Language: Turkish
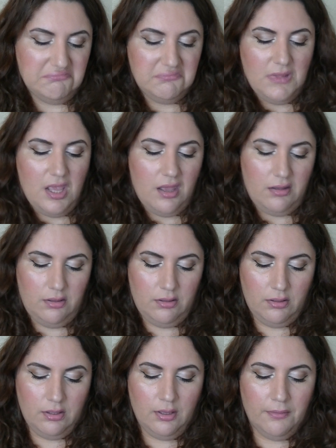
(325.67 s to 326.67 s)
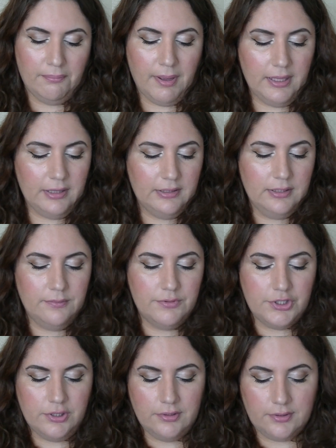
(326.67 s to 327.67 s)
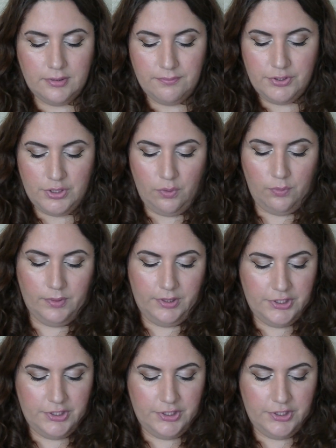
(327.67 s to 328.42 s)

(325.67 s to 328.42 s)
Yani bayıldığım, çıldırdığım bir şey olmadı